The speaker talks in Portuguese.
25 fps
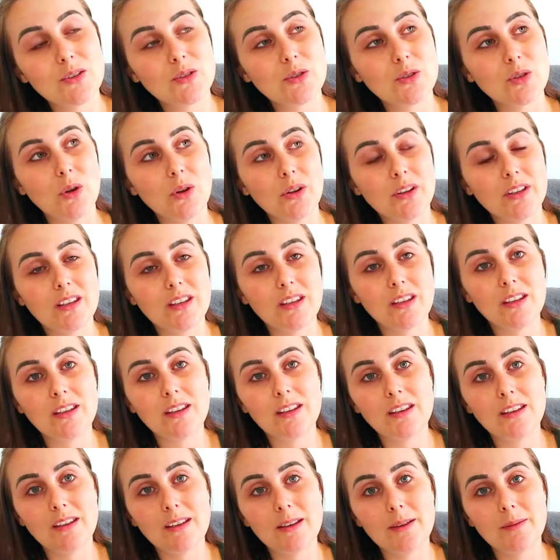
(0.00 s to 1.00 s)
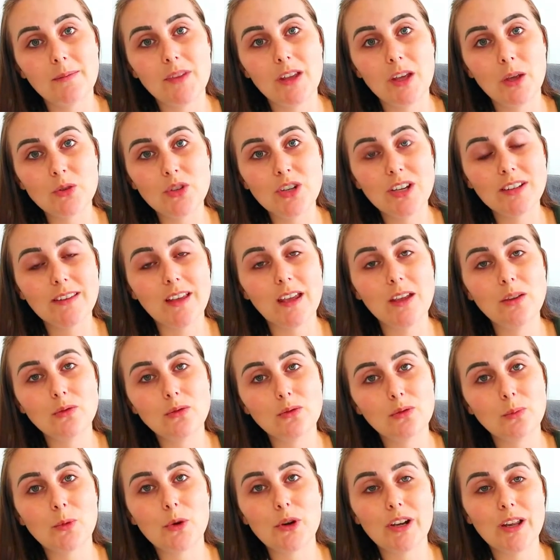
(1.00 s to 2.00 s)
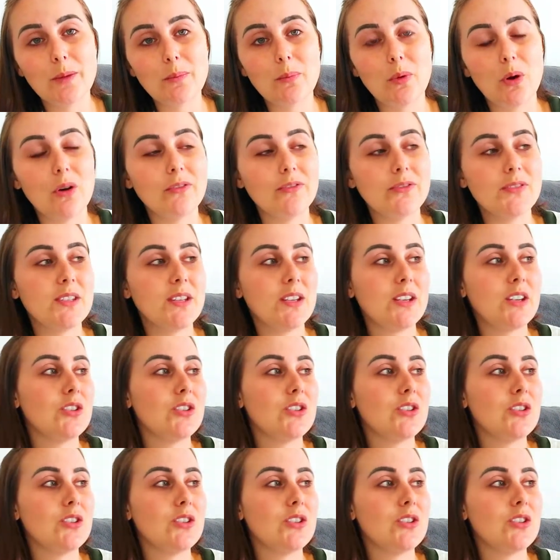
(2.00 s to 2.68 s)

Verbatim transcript: só que eu já tenho tumor na hipófise